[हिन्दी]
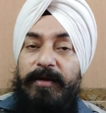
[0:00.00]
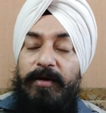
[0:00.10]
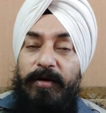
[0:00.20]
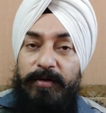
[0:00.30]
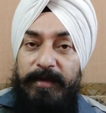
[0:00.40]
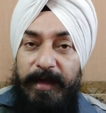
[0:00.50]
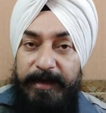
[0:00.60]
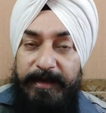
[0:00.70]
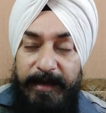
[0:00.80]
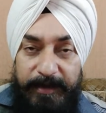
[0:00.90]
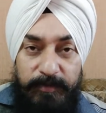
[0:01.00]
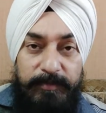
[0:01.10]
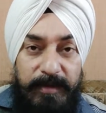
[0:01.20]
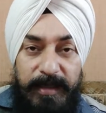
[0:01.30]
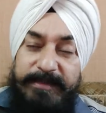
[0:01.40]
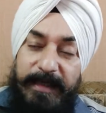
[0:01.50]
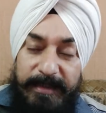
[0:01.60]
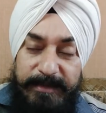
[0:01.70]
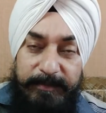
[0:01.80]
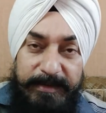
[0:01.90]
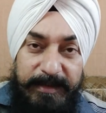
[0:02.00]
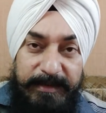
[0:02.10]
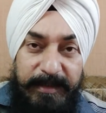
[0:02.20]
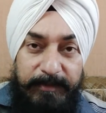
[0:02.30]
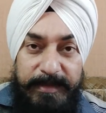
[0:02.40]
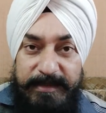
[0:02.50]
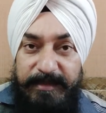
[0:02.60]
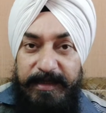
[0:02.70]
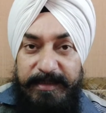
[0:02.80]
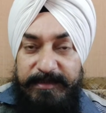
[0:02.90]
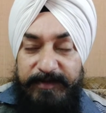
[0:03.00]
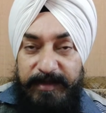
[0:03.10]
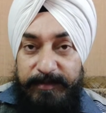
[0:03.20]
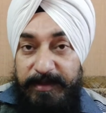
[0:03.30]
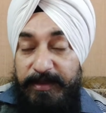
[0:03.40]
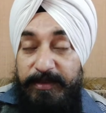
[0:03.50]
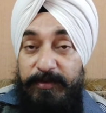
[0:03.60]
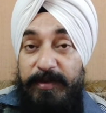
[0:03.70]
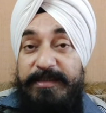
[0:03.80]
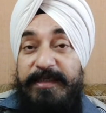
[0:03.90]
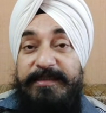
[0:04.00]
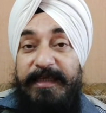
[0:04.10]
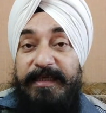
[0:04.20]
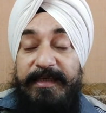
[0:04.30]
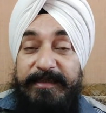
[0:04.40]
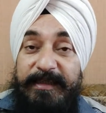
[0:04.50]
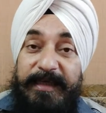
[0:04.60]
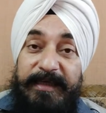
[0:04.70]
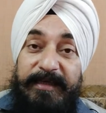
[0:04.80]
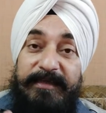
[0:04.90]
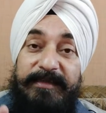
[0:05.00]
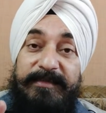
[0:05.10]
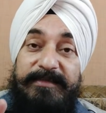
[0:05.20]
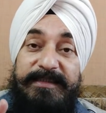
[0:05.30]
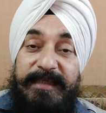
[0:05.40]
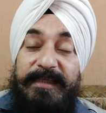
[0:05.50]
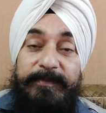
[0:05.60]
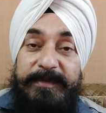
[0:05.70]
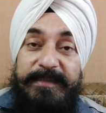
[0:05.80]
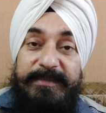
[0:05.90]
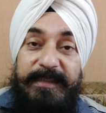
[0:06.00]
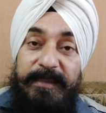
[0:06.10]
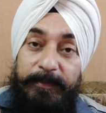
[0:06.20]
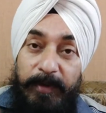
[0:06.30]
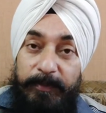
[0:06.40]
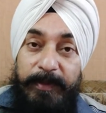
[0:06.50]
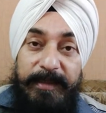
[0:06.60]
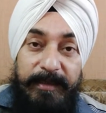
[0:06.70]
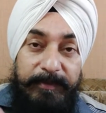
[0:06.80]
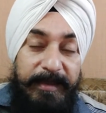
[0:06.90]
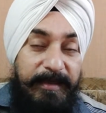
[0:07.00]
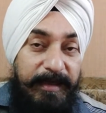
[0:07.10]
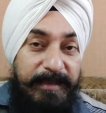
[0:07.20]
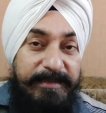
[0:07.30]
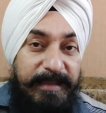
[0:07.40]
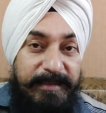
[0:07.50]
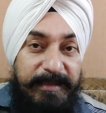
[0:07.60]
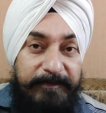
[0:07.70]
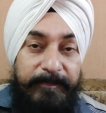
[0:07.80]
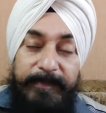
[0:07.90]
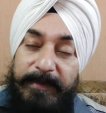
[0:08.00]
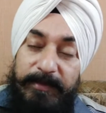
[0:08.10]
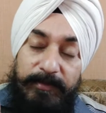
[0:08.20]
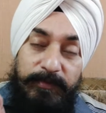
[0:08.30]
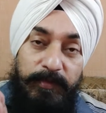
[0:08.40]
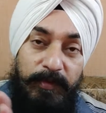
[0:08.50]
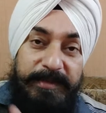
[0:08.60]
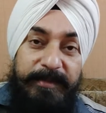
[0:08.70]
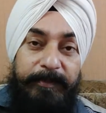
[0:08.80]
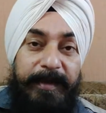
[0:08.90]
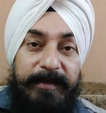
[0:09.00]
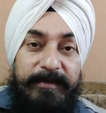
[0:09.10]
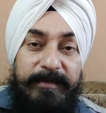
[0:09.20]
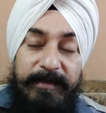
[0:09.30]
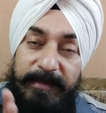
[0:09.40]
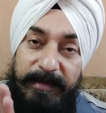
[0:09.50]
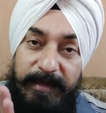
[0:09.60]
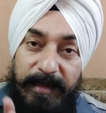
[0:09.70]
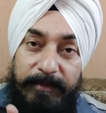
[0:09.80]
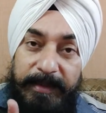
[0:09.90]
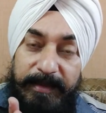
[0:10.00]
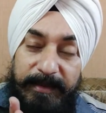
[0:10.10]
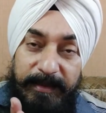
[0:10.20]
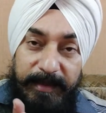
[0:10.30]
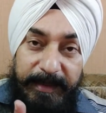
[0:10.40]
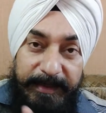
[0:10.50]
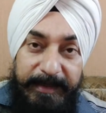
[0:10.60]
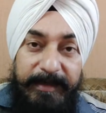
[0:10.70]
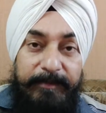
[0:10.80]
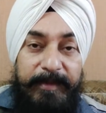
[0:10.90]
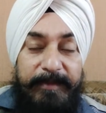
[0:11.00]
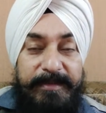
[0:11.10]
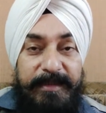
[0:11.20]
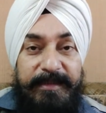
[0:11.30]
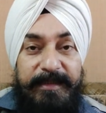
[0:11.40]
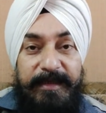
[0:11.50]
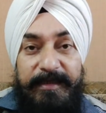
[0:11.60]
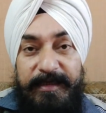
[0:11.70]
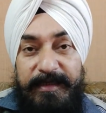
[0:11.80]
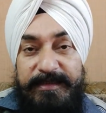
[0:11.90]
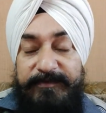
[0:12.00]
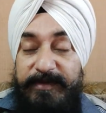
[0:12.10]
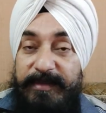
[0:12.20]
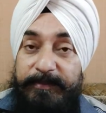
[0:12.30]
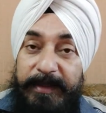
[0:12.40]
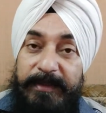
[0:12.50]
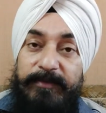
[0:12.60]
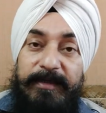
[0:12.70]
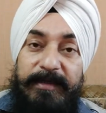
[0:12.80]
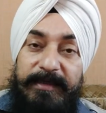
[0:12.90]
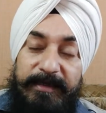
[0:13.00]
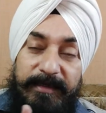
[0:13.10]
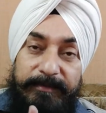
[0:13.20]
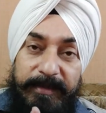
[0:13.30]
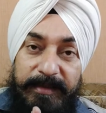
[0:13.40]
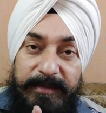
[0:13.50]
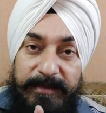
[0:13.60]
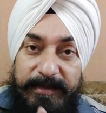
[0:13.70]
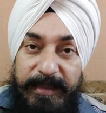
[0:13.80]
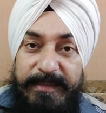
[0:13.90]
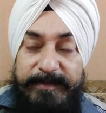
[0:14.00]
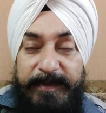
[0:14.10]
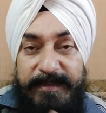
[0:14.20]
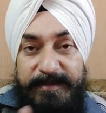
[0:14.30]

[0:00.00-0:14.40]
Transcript: और हेडरूम अच्छा खासा मिल जाता है हमें टाटा सफारी में तो निष्कर्ष यही निकलता है कि अगर सात पर्सन के लिए प्रॉपरली हमें एक गाड़ी चाहिए तो थोड़ी सी बेटर हमें इंटीरियर में मिल जाती है टाटा सफारी पर्टिकुलरली अगर हम लेग स्पेस